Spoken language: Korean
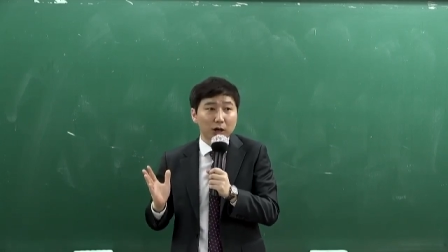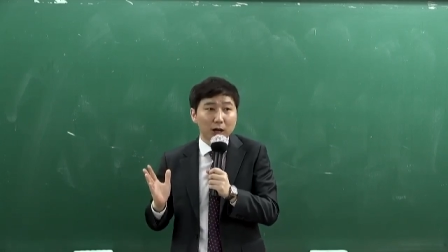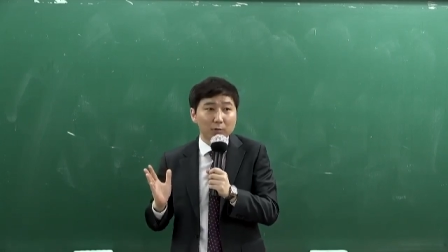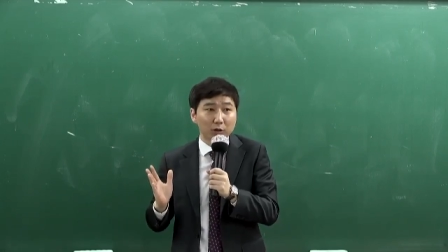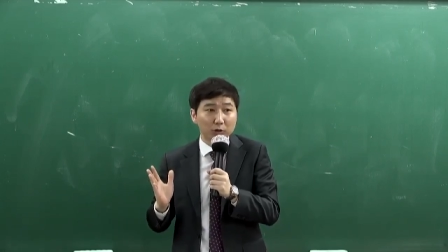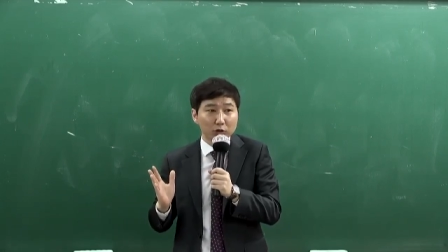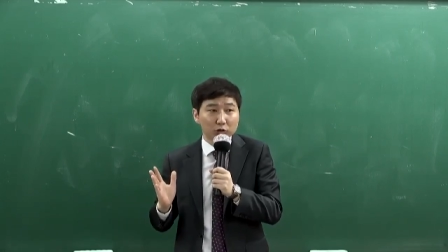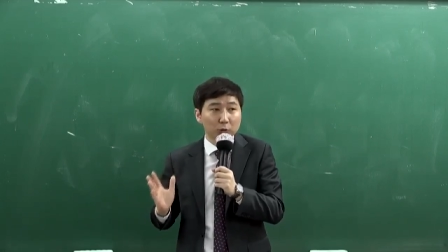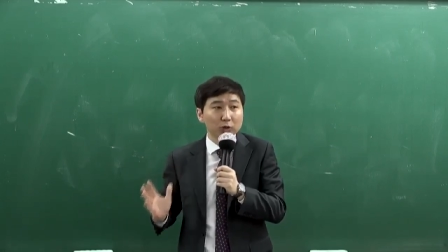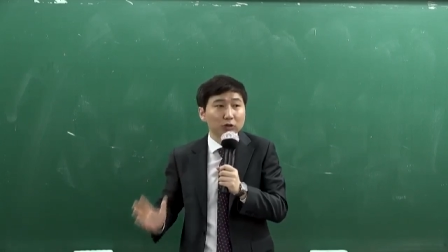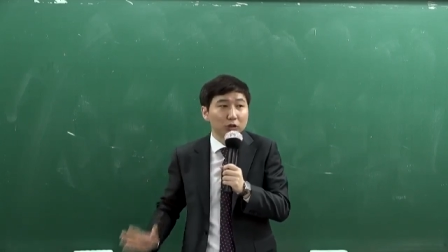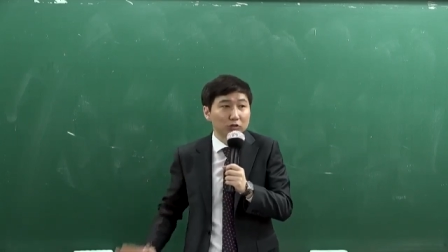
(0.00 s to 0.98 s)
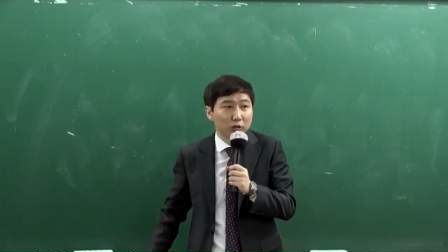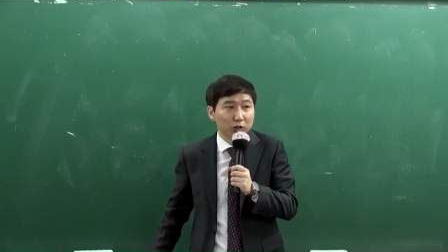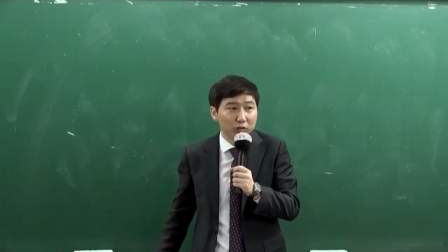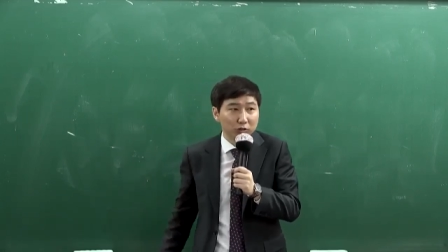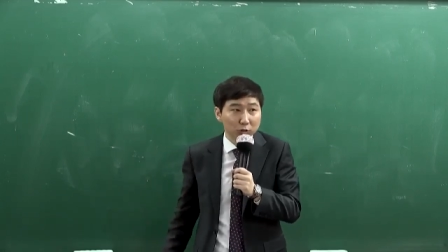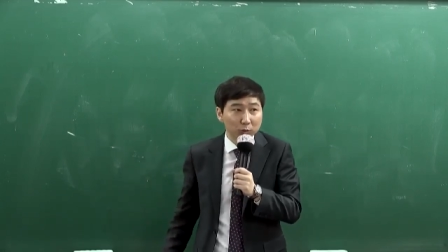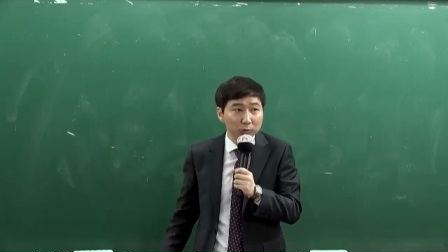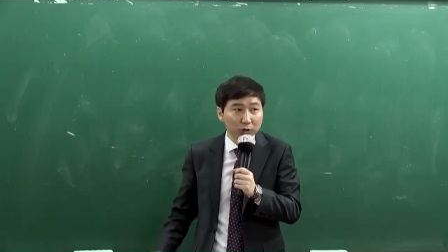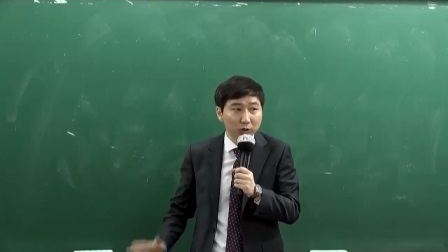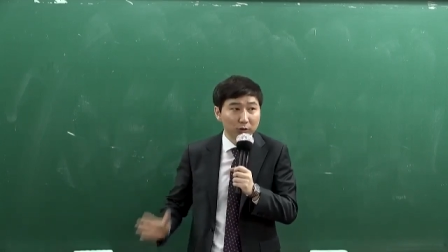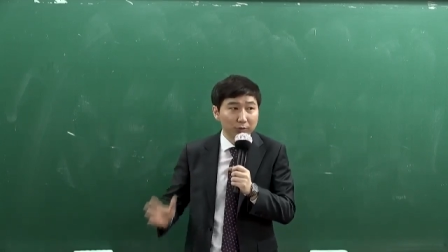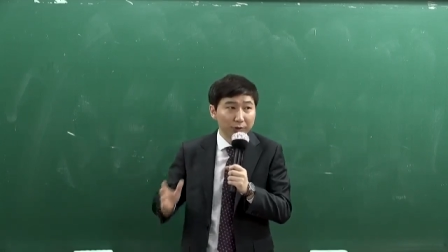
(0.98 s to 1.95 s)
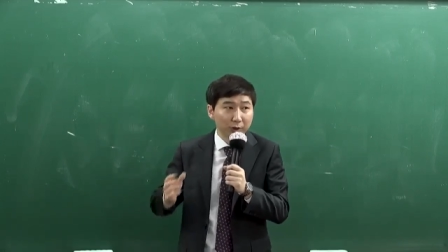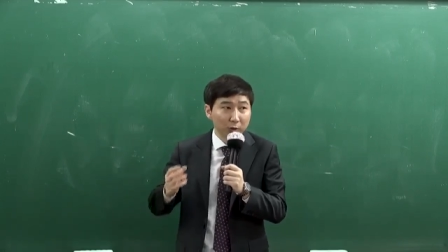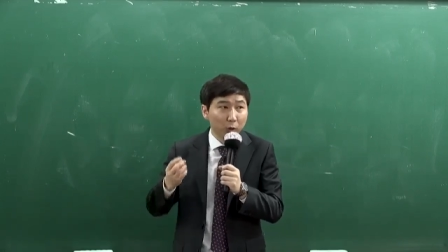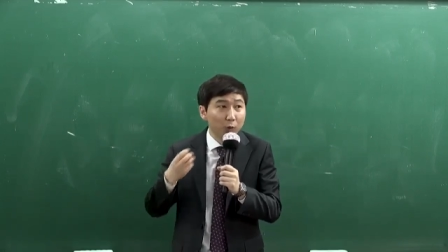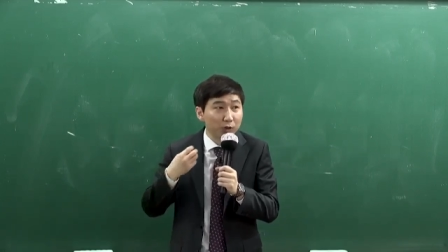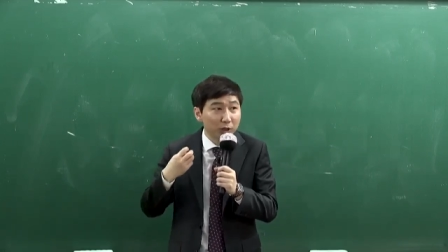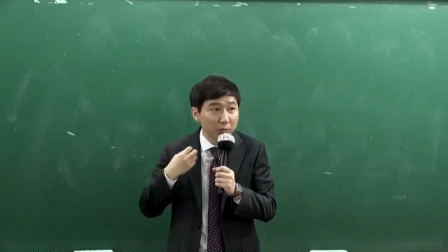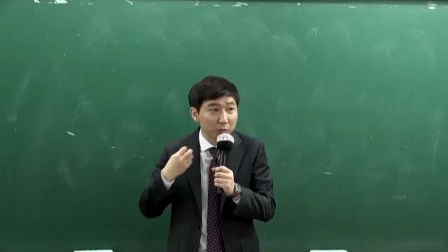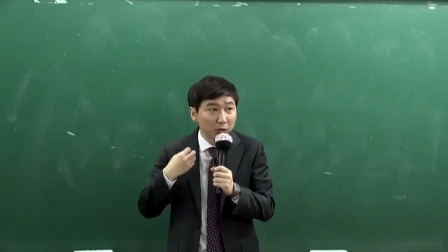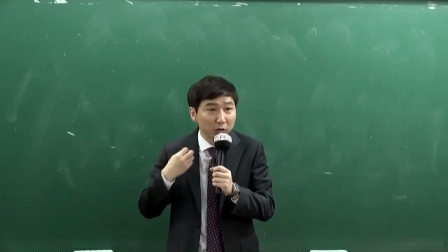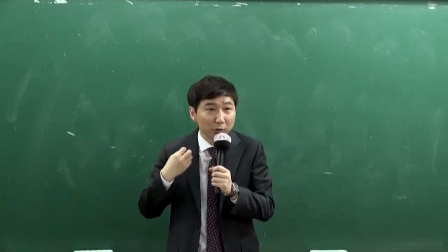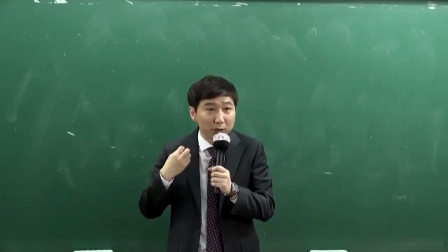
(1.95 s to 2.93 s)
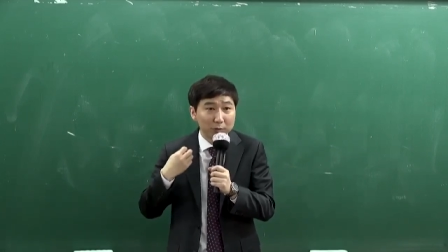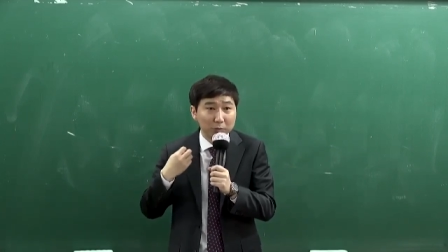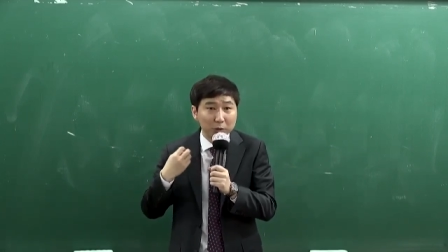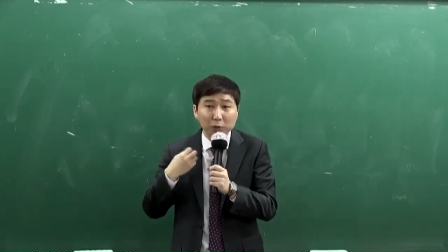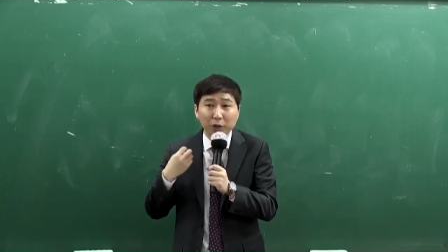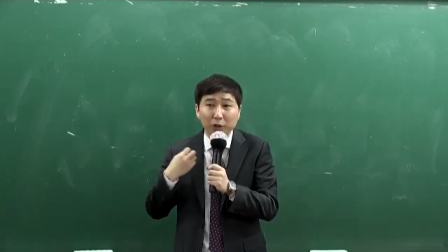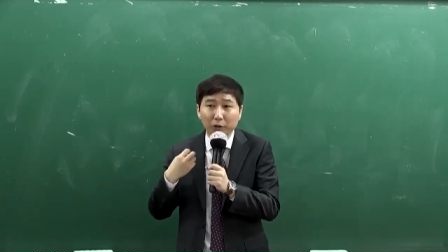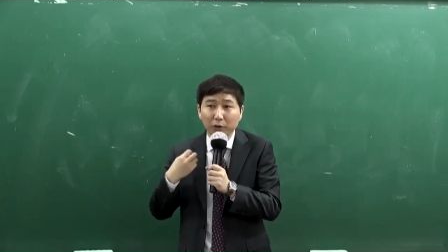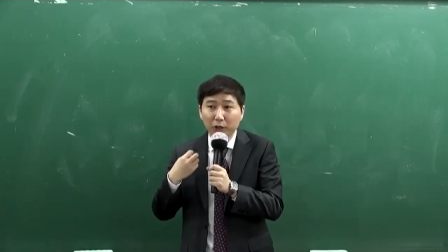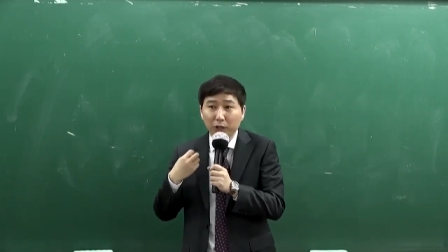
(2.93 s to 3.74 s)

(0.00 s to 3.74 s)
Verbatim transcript: 아무래도 이제 두 번째 유형 수용 같은 경우 좀더 고민의 깊이가 더 많이 필요해요.